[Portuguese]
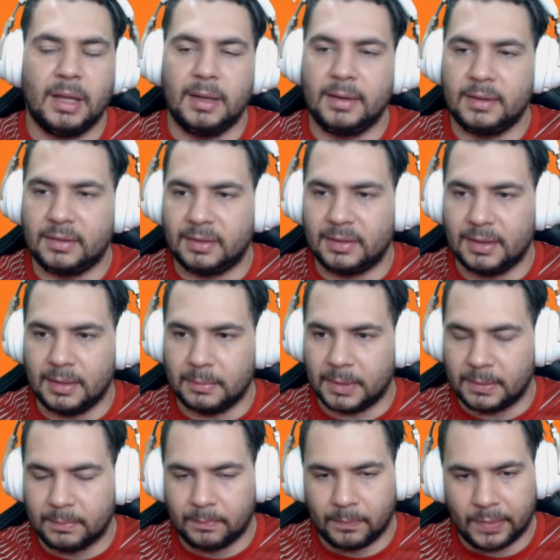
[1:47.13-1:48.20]
em
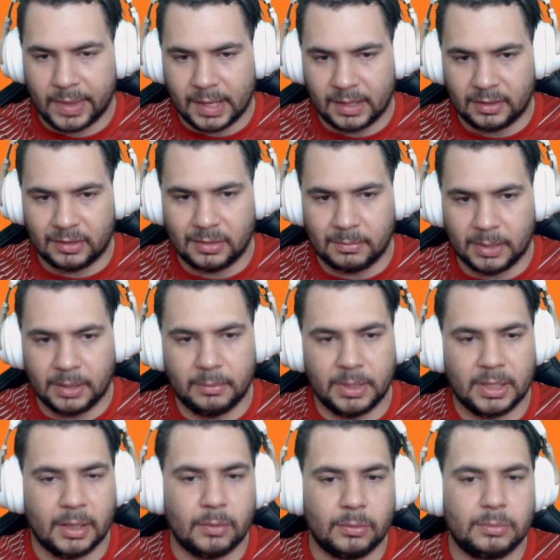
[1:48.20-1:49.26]
cima desse
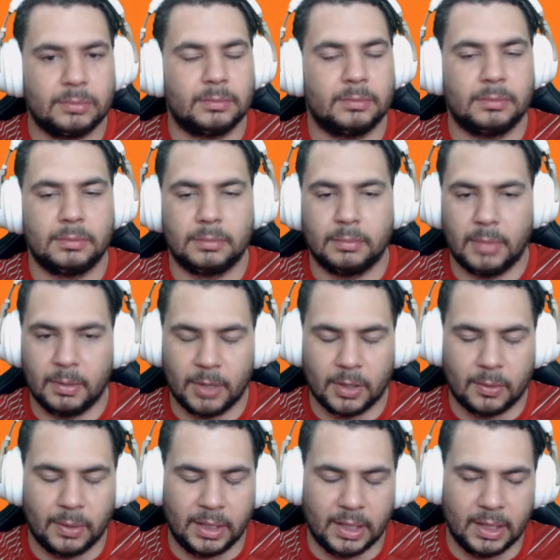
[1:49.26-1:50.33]
meme, que é um meme
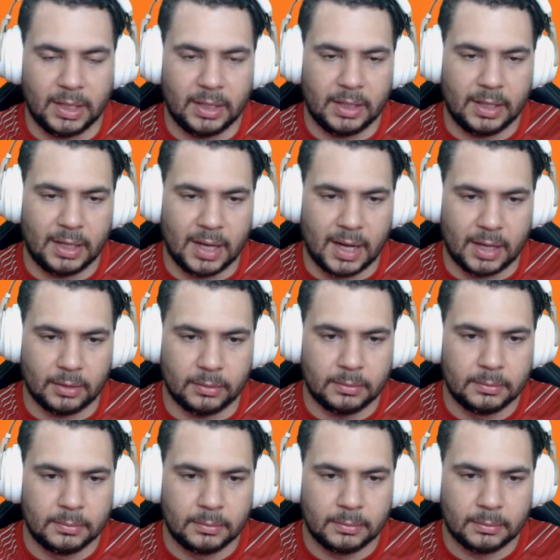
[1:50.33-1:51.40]
coin aí
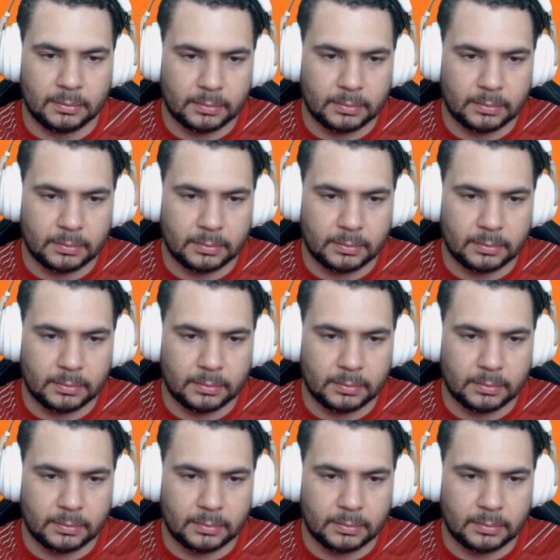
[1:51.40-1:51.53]
criado